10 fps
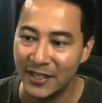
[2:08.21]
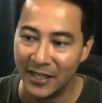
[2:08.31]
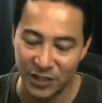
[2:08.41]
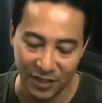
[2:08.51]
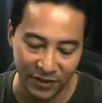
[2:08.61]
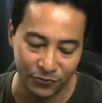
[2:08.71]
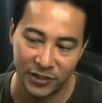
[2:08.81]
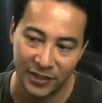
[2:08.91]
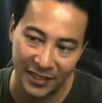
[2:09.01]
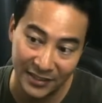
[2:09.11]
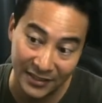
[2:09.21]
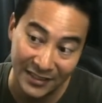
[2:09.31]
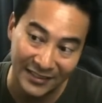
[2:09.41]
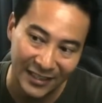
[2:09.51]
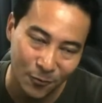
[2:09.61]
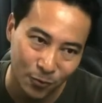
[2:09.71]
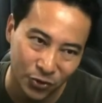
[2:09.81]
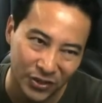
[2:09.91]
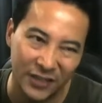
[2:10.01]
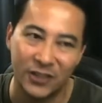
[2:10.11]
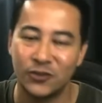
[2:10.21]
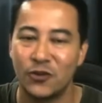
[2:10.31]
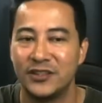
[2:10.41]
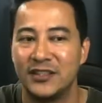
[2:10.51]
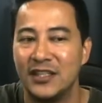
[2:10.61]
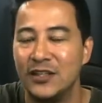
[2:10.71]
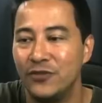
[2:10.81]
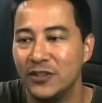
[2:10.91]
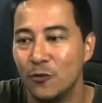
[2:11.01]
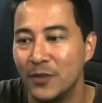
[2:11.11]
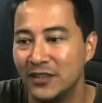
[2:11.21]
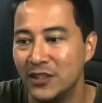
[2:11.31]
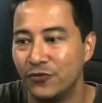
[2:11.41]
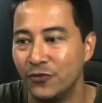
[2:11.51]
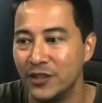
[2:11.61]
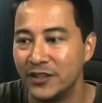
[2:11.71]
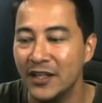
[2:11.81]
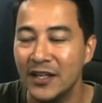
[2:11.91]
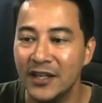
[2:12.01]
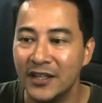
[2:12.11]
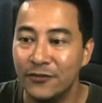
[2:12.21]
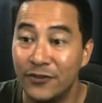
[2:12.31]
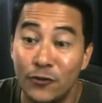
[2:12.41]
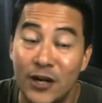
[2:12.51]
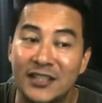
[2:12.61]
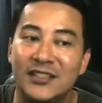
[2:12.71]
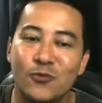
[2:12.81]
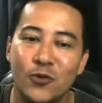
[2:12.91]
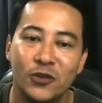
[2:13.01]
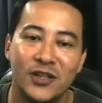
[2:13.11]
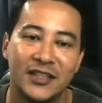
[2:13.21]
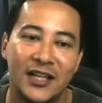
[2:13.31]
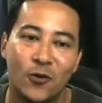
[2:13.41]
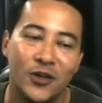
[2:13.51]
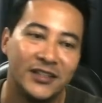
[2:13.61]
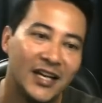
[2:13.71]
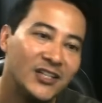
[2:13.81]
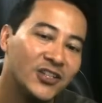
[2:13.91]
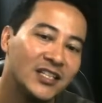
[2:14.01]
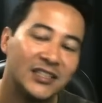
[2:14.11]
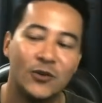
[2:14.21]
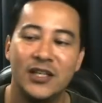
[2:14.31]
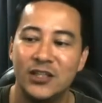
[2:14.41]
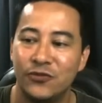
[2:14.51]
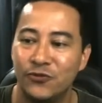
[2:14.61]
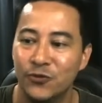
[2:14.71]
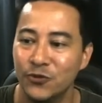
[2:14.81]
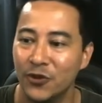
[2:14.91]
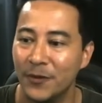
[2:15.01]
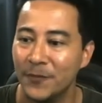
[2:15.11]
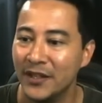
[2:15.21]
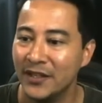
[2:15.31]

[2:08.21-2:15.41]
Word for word: Ele já vai forçar aquele escanteio, buscando as costas da defesa com bastante força, que favorece muito a zaga cortar em direção à linha de fundo, ó.